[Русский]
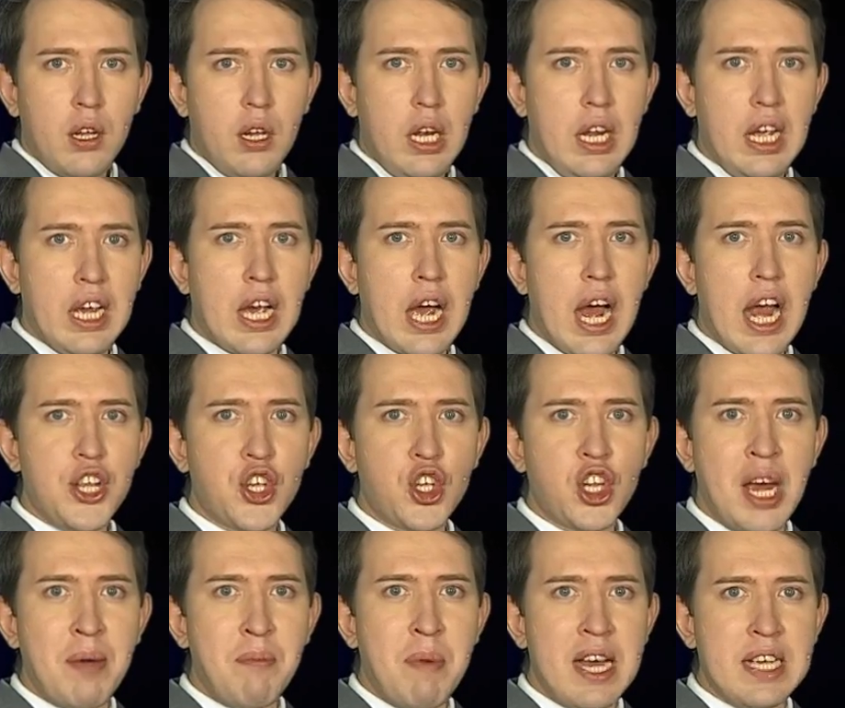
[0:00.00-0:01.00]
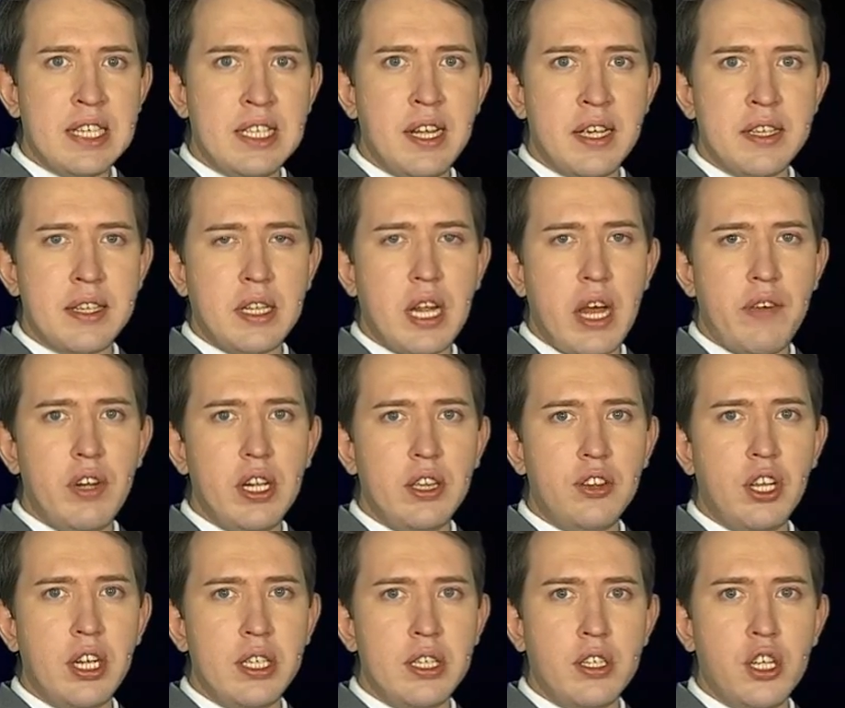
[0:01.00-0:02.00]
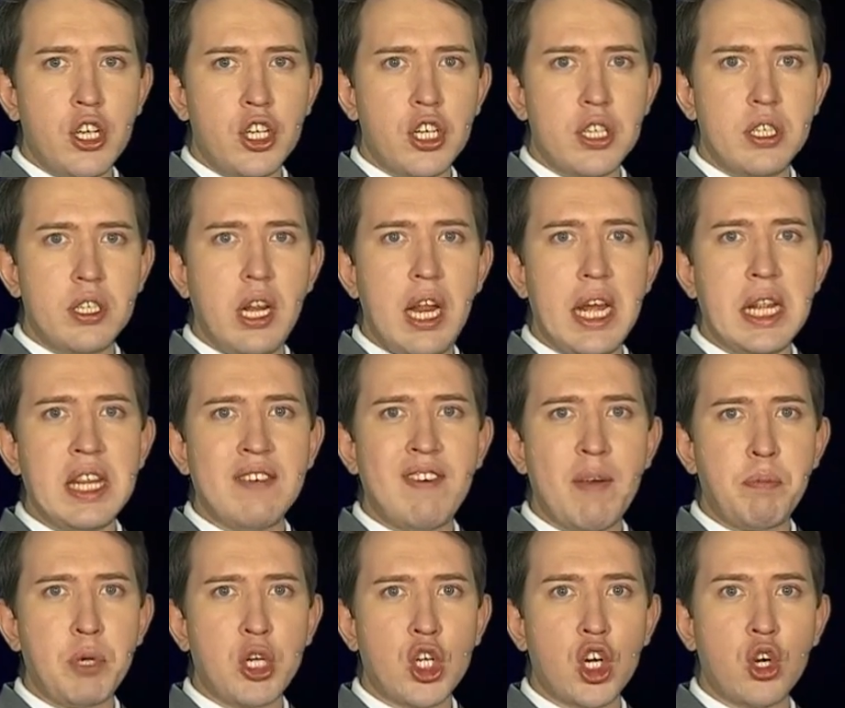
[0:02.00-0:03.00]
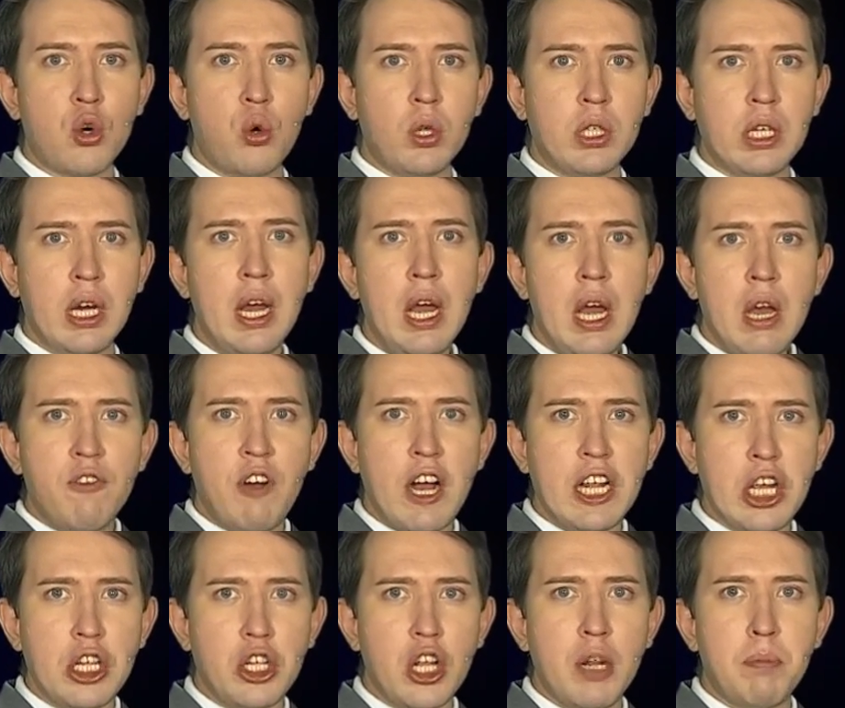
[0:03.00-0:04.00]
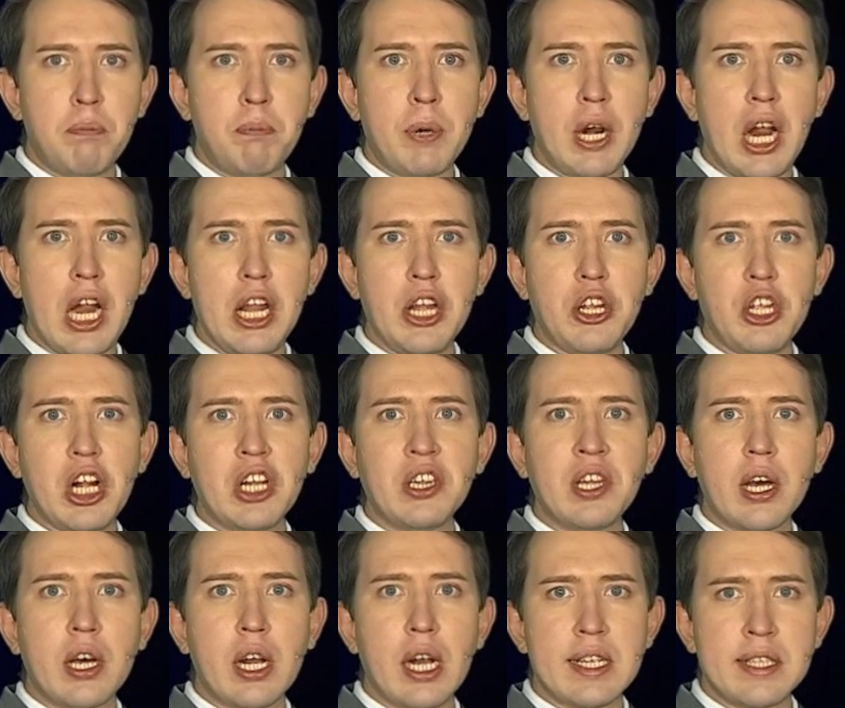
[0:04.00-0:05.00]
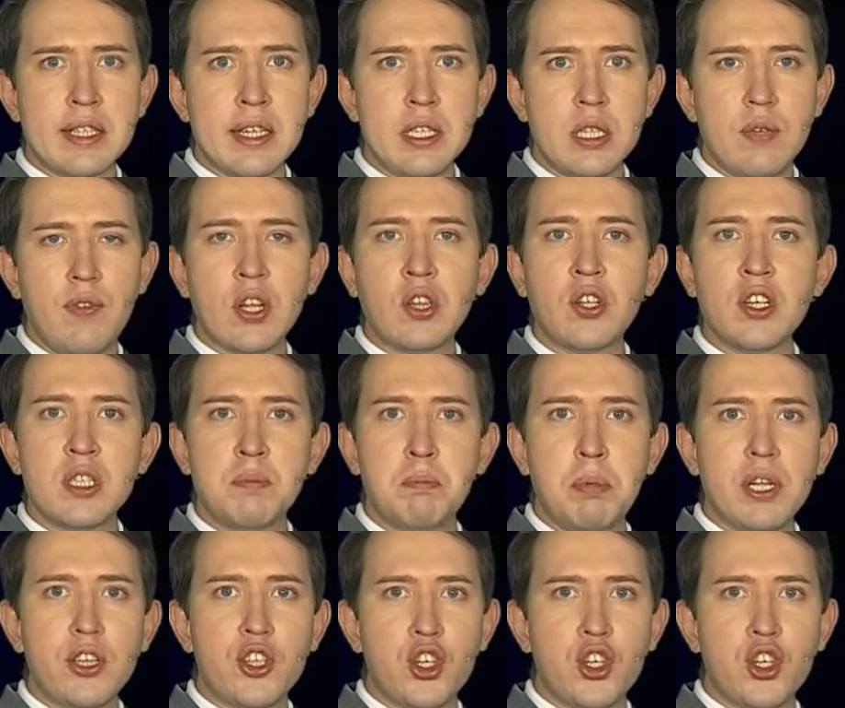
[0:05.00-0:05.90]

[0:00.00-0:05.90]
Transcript: Лихач на Мазде задавил 36-летнего пешехода. Водитель пролетел на красный свет и сбил